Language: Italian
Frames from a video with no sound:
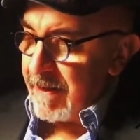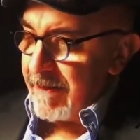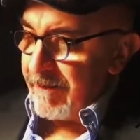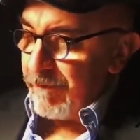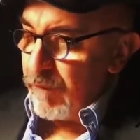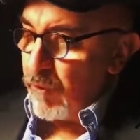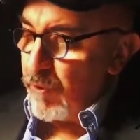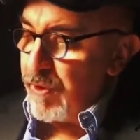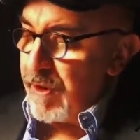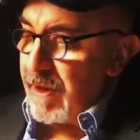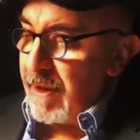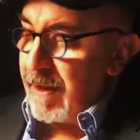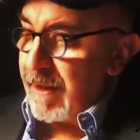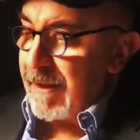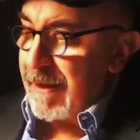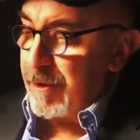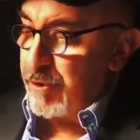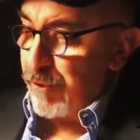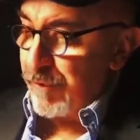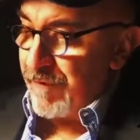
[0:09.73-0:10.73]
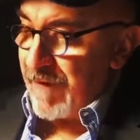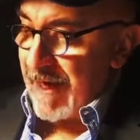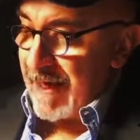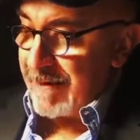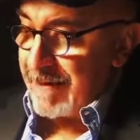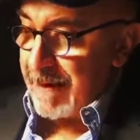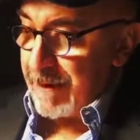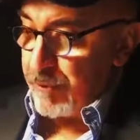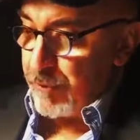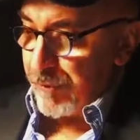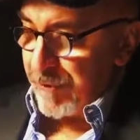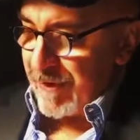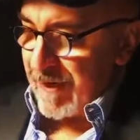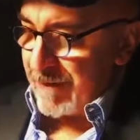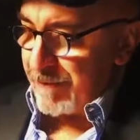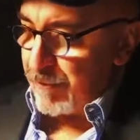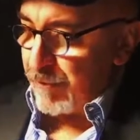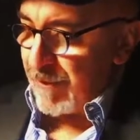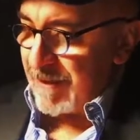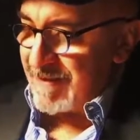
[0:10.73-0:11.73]
voi che trovate,
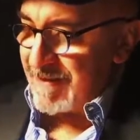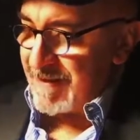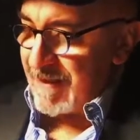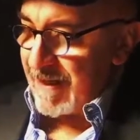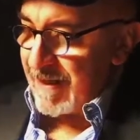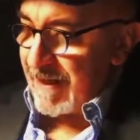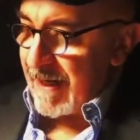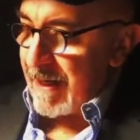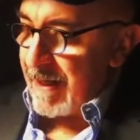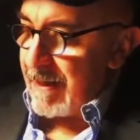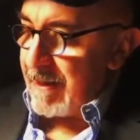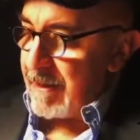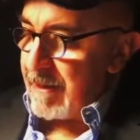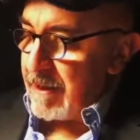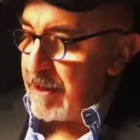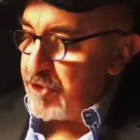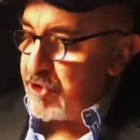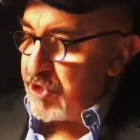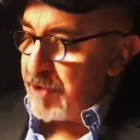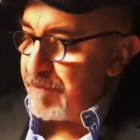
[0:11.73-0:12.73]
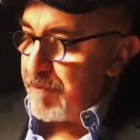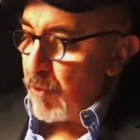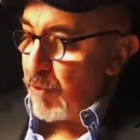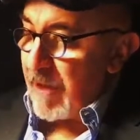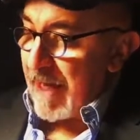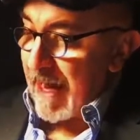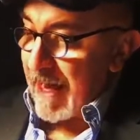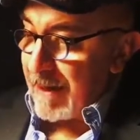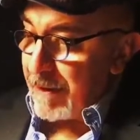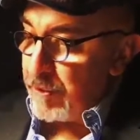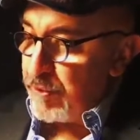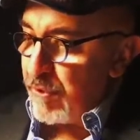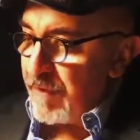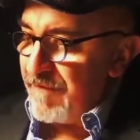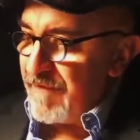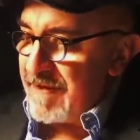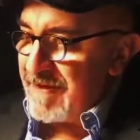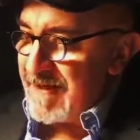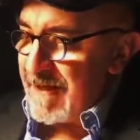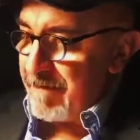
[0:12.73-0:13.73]
tornando la sera, il cibo caldo e
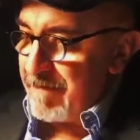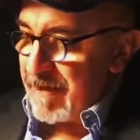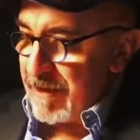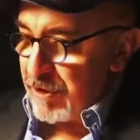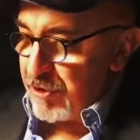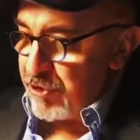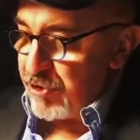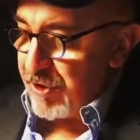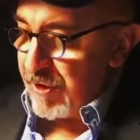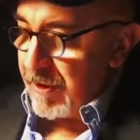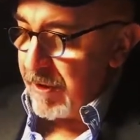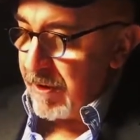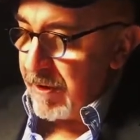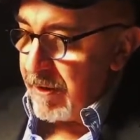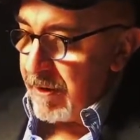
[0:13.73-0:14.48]
visi amici.